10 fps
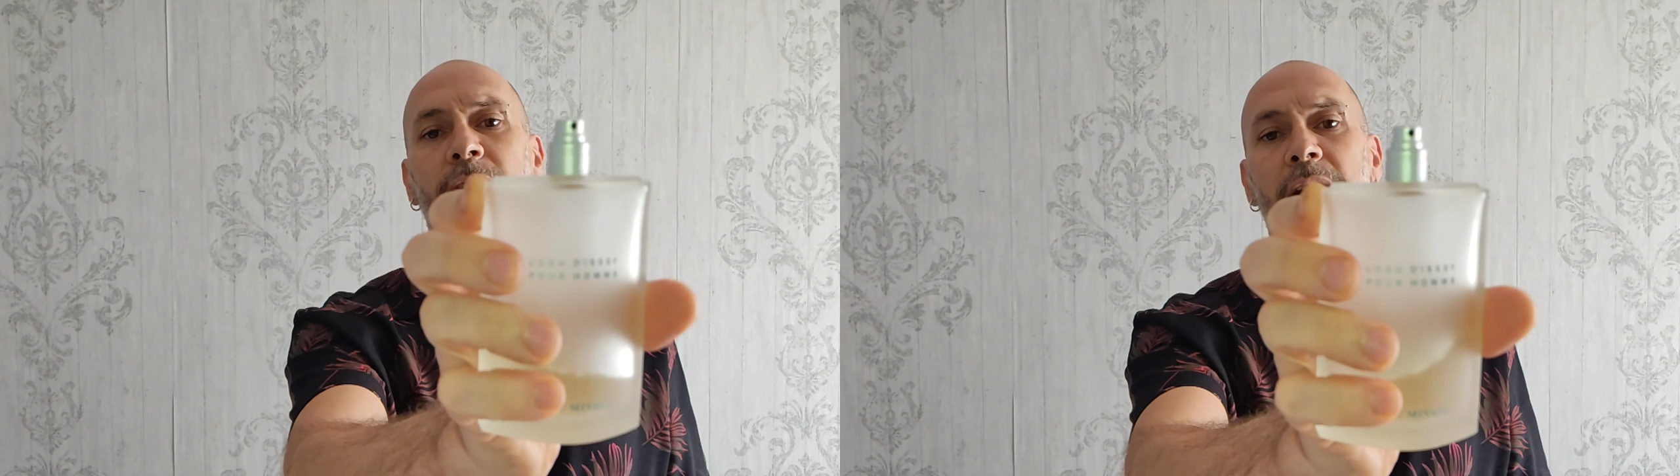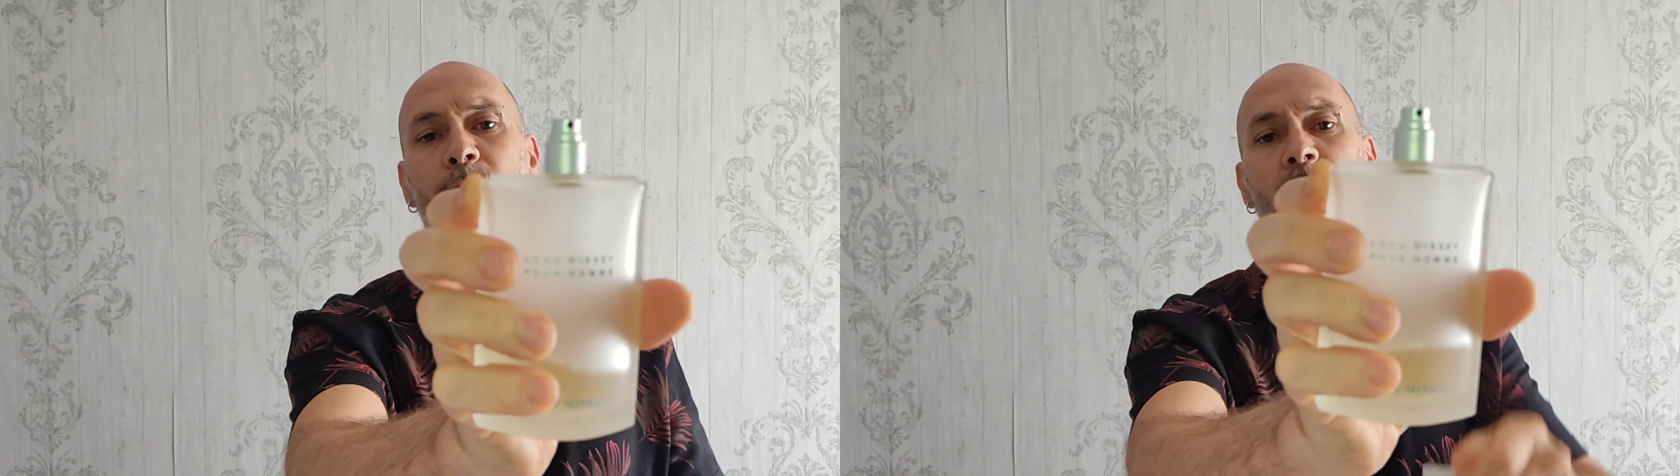
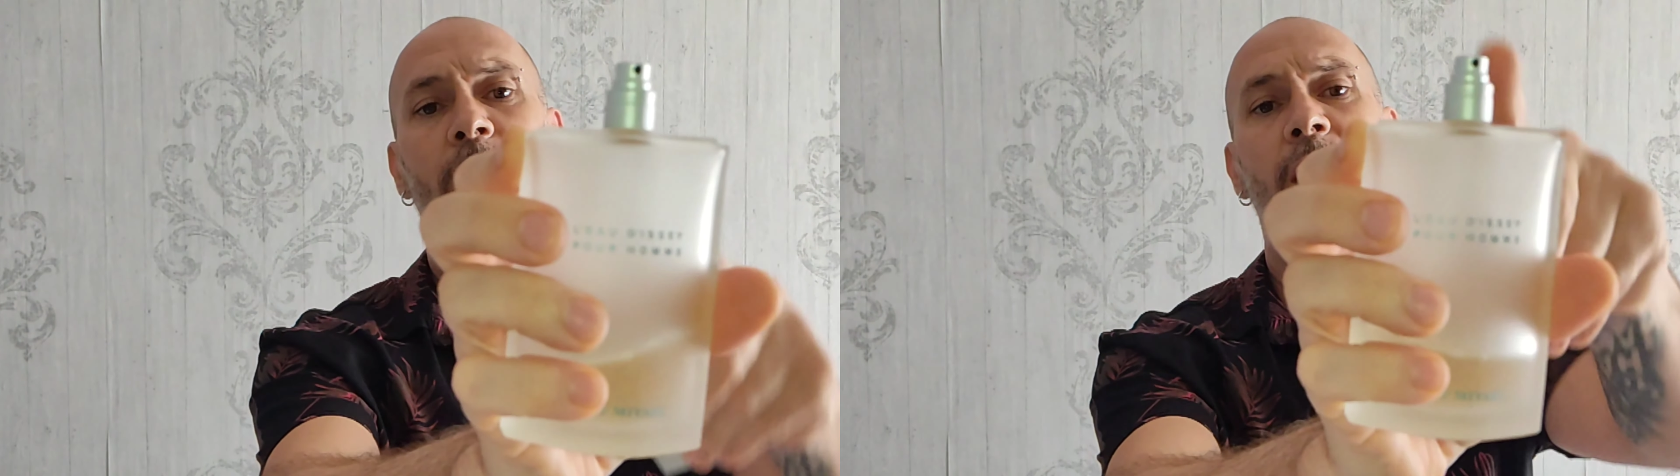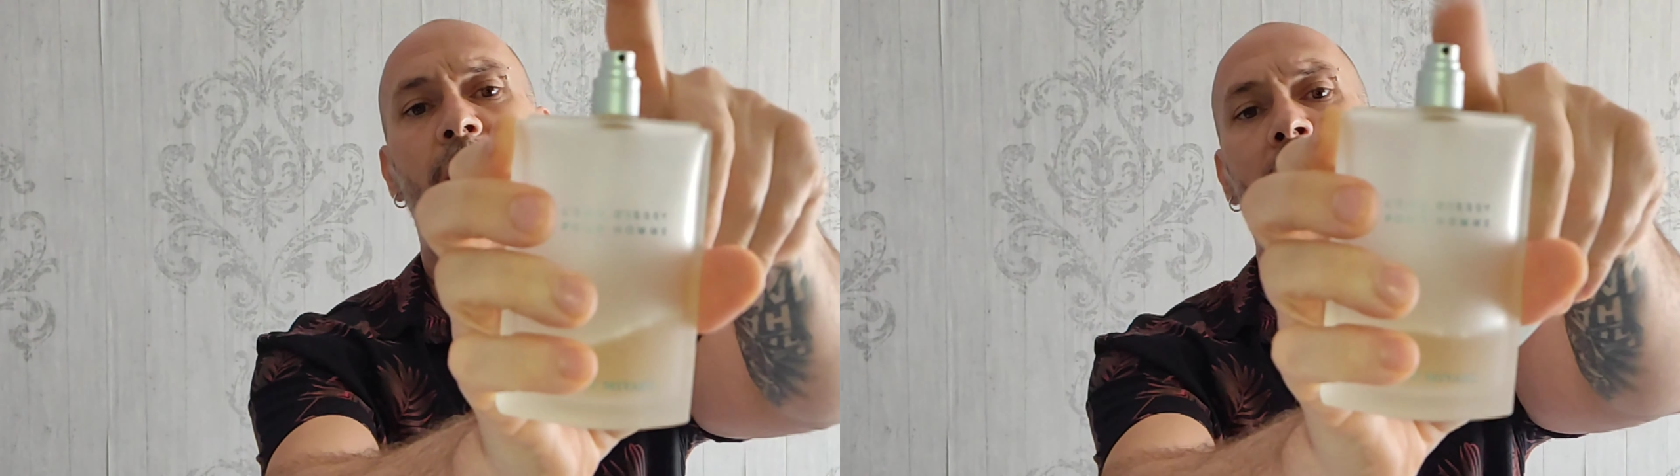Tenemos
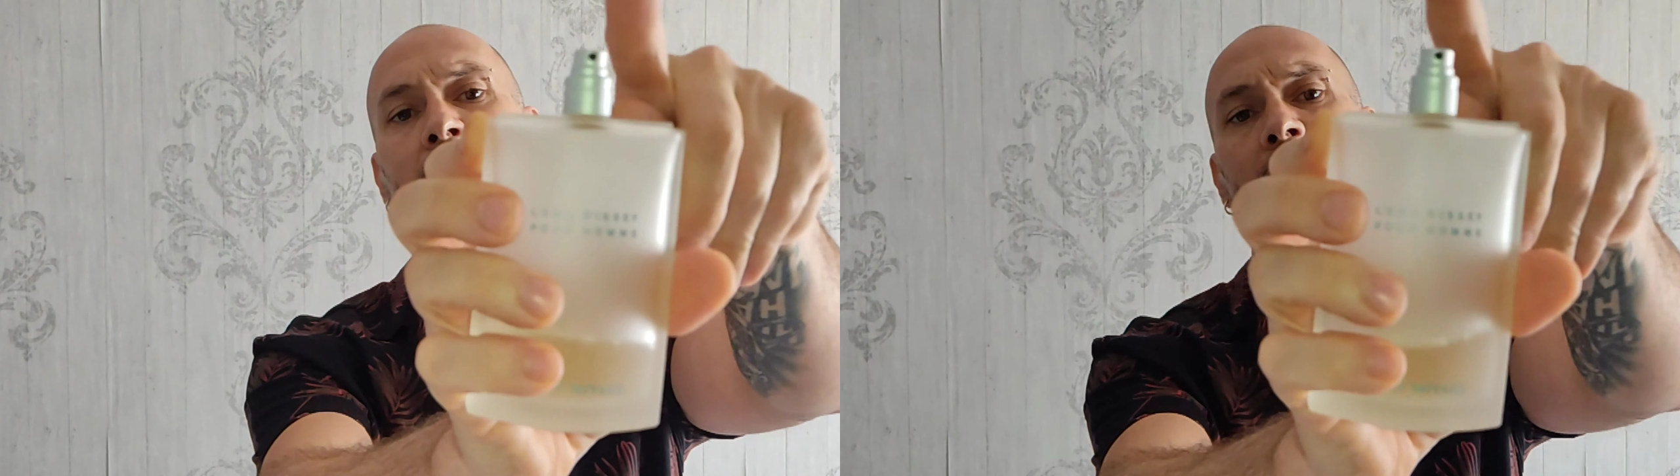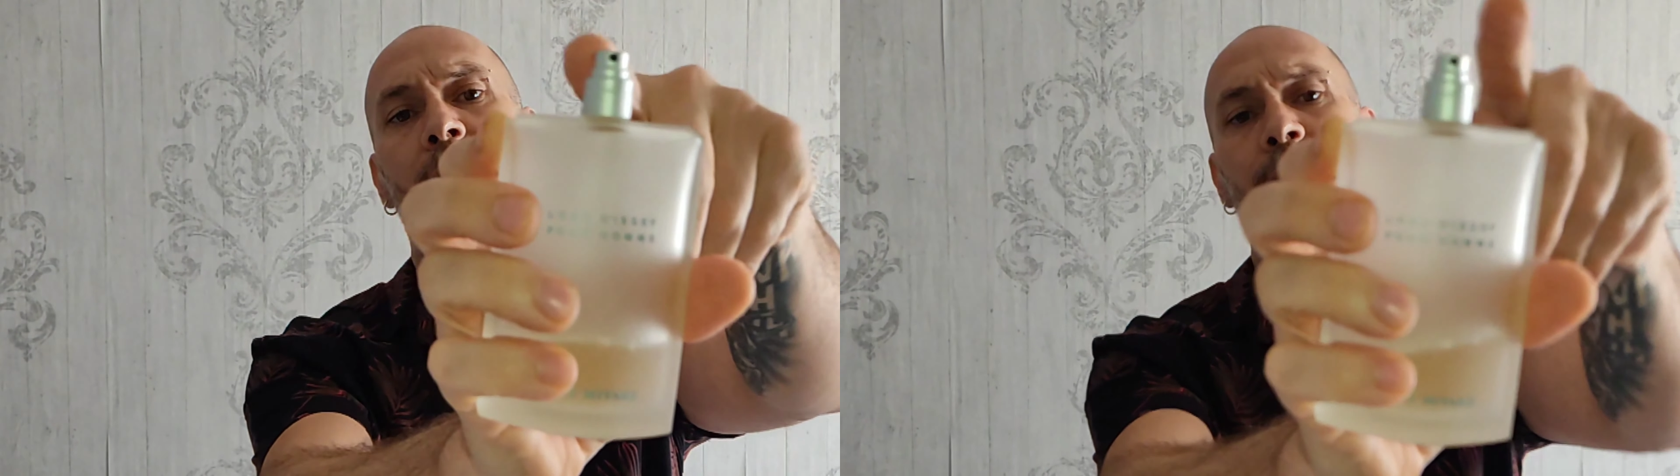
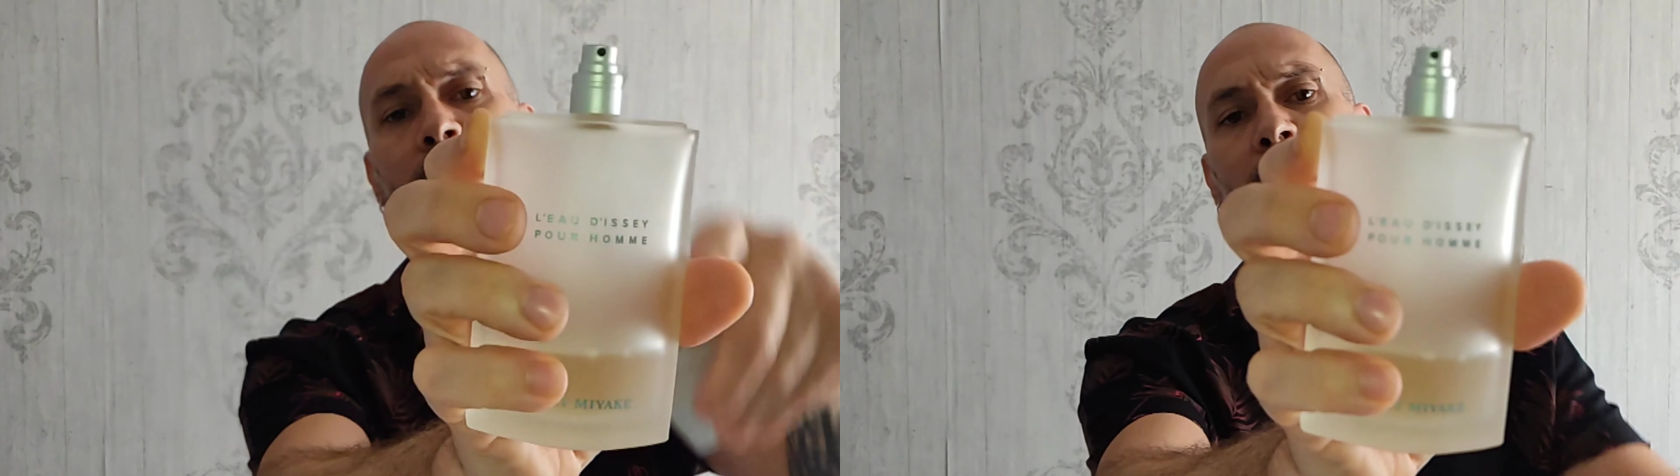el,